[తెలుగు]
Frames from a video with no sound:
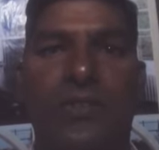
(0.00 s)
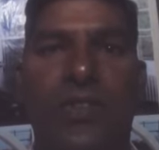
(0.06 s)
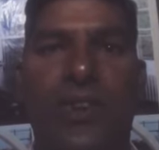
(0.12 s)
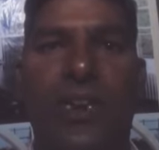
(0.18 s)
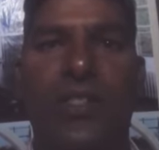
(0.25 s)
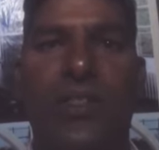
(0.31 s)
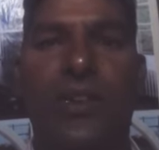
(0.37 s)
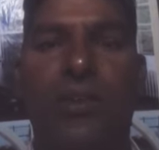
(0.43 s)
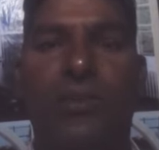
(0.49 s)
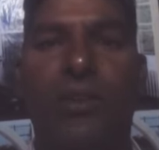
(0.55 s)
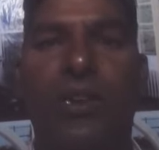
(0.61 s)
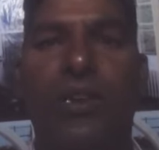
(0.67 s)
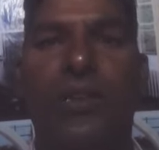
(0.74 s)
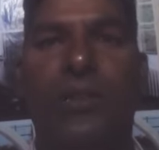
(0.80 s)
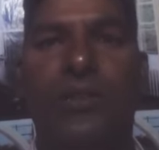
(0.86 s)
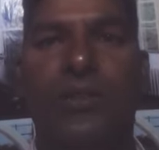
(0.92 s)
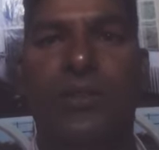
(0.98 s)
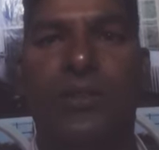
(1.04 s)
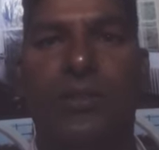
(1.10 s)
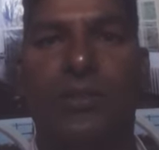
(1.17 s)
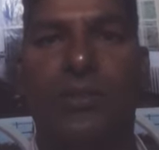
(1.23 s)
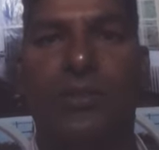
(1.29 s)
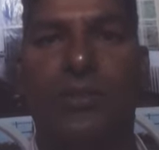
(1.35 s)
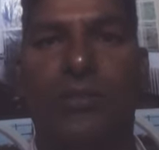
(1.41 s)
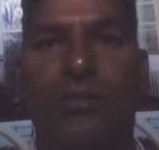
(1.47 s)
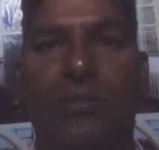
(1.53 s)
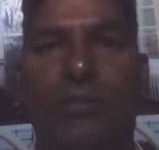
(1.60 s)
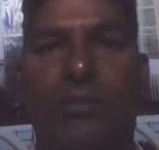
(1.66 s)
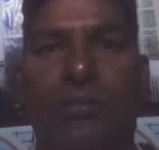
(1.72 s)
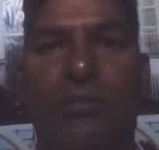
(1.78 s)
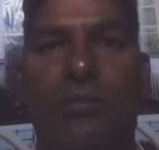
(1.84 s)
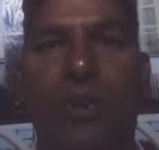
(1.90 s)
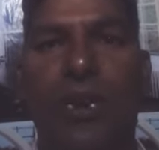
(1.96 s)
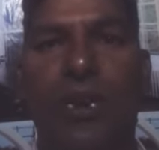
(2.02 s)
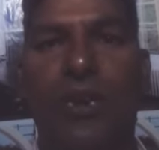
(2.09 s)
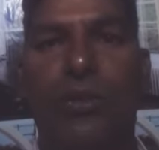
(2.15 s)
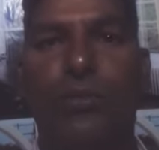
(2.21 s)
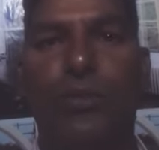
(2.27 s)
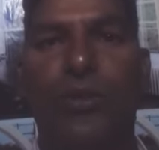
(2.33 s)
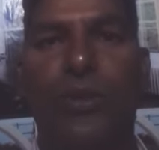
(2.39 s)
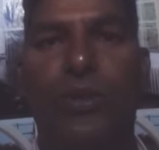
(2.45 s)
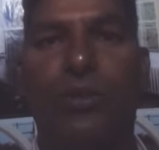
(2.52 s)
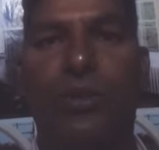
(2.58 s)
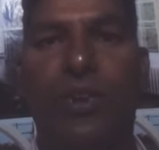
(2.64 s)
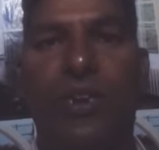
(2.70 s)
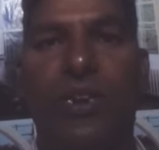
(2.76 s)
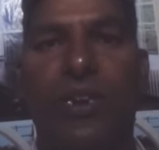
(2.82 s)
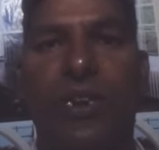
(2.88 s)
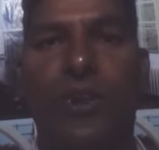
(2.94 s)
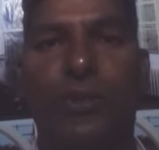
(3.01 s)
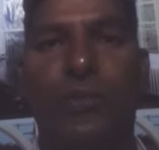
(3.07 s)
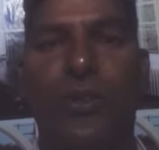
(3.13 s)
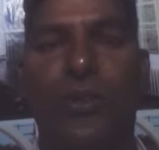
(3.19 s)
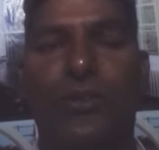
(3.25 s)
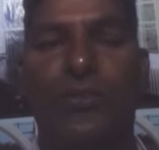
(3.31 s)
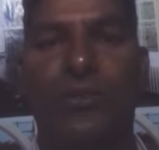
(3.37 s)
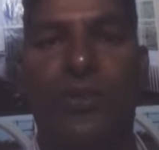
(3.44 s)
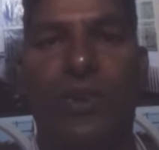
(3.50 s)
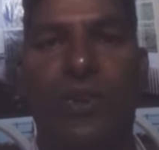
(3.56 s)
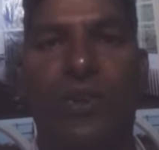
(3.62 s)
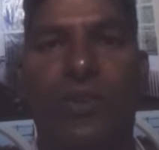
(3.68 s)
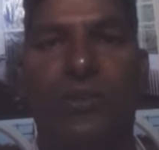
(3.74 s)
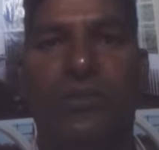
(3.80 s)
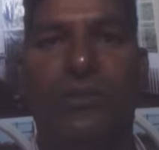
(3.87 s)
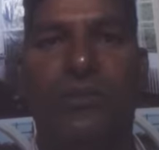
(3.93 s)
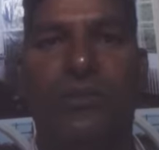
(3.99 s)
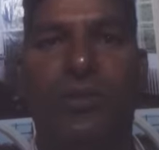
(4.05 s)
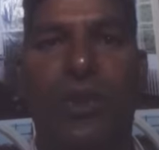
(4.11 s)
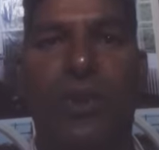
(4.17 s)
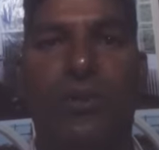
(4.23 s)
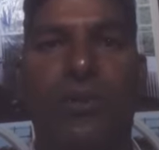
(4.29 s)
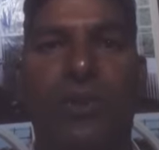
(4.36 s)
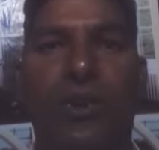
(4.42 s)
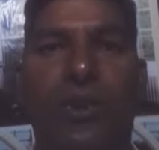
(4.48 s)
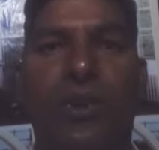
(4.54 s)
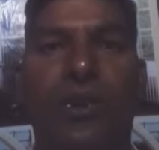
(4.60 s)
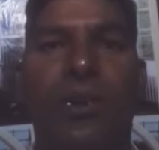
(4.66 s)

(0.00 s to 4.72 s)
తల్లిదండ్రులే వాళ్ళే ముందుగా ఒక నిర్ణయం తీసుకోవాలి వాళ్ళు ఒక